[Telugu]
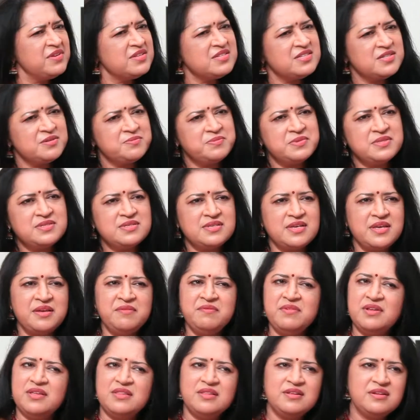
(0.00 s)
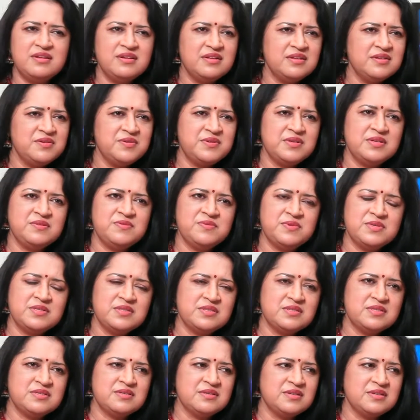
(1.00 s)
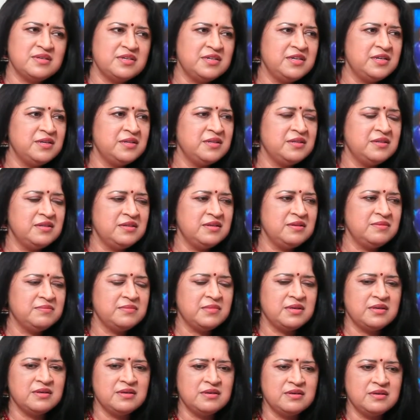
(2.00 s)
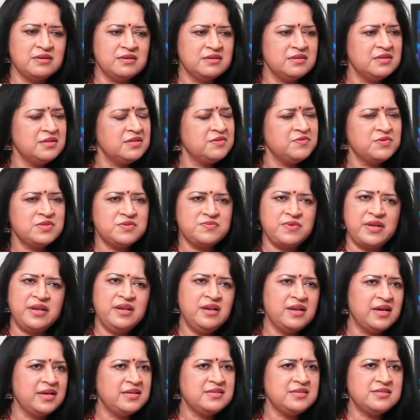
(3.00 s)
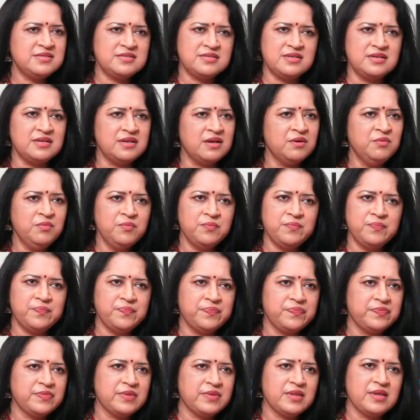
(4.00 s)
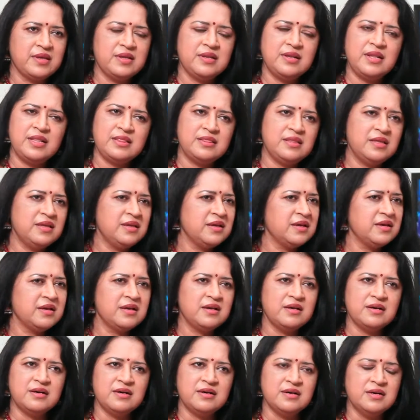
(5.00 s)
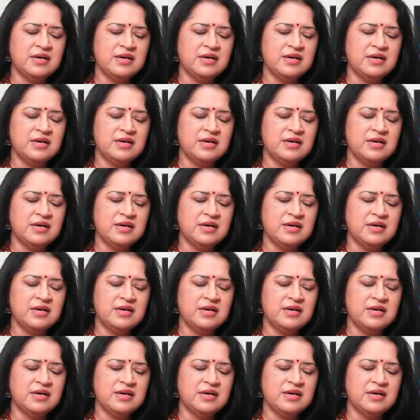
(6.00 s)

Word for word: డిస్టర్బెన్స్ ఏం లేదండి ఇట్ వాజ్ ఇట్ వాజ్ వెరీ నైస్ స్టిల్ నా నథింగ్